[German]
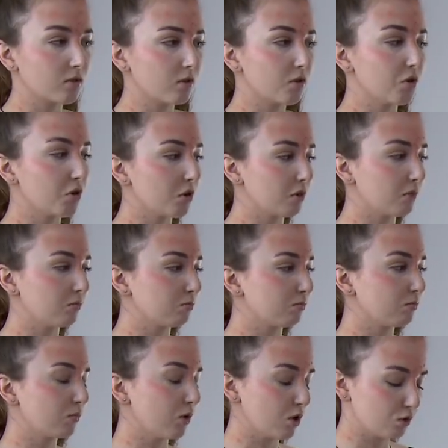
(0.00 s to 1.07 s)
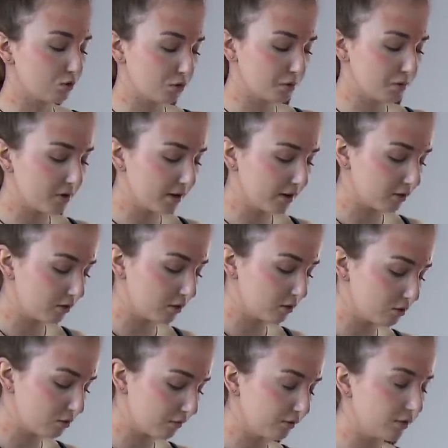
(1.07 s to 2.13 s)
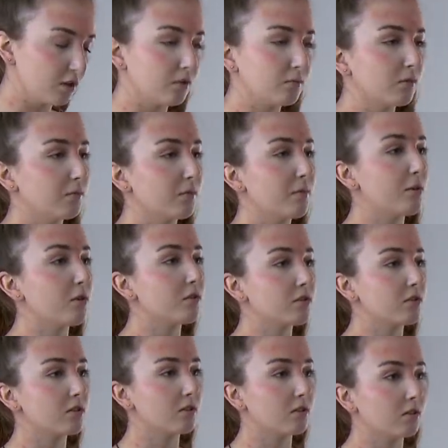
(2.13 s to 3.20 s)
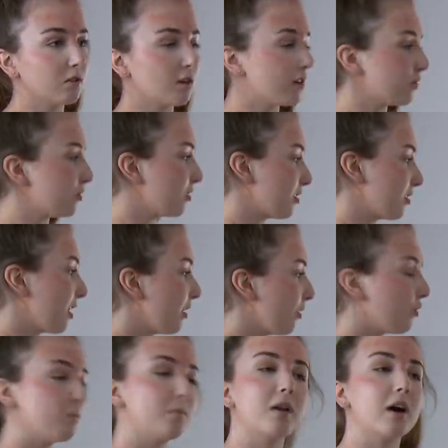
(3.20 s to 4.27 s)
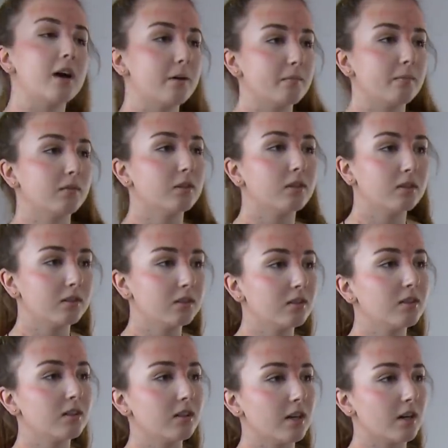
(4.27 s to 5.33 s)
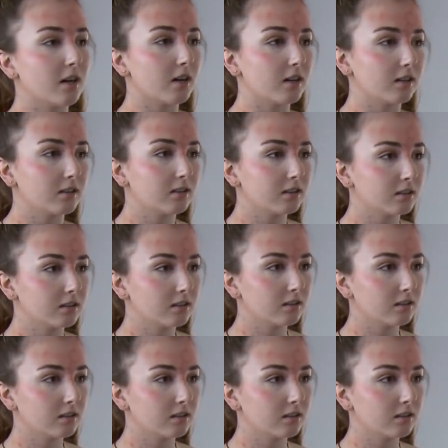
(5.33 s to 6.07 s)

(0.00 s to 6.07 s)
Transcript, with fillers: Ja, also ich bin eigentlich ganz zufrieden mit meinem Aussehen. Also okay. das kann auch bleiben. Das kann bleiben. Ja. Okay.